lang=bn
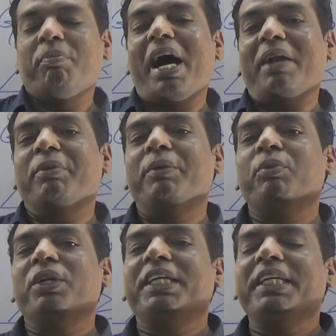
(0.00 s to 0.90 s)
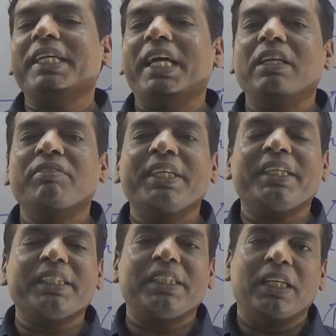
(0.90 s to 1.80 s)
ভার্বের পর কি কি এলিমেন্ট
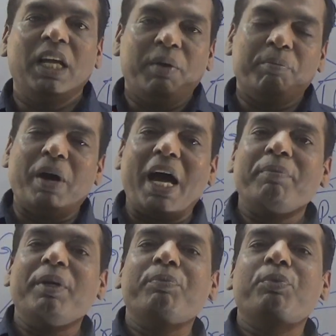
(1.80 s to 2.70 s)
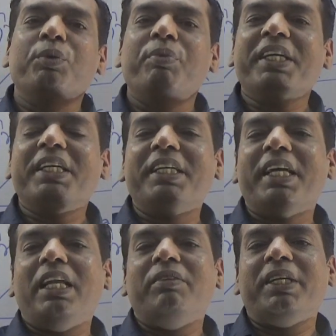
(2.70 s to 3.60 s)
আছে ভার্বের পূর্বে কি কি
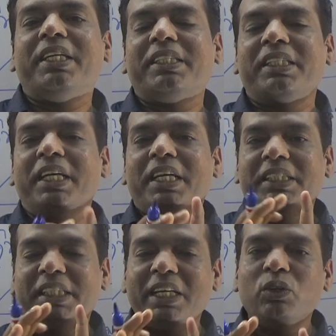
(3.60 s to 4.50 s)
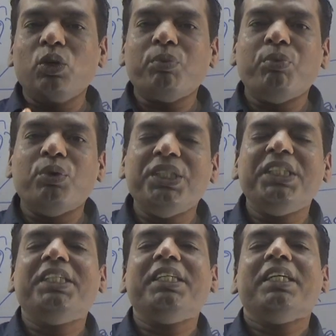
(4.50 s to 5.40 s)
এলিমেন্ট আছে সেইগুলোর
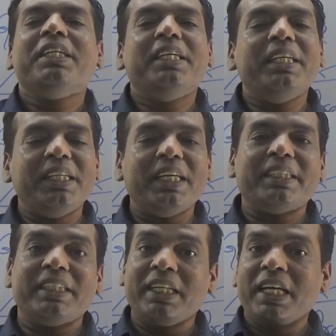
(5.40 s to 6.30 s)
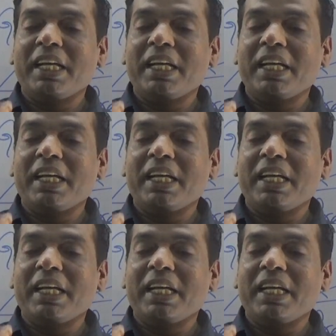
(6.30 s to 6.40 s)
পরিচিতি কি কি আছে